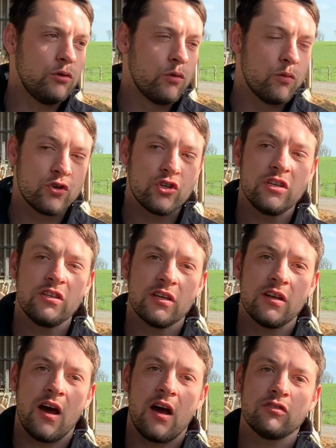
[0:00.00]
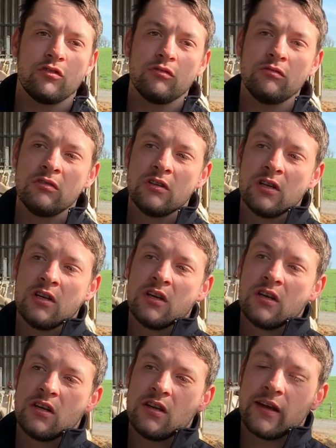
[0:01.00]
l'homogénéité de la ration,
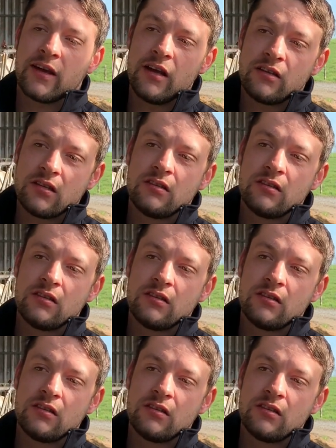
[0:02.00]
la qualité de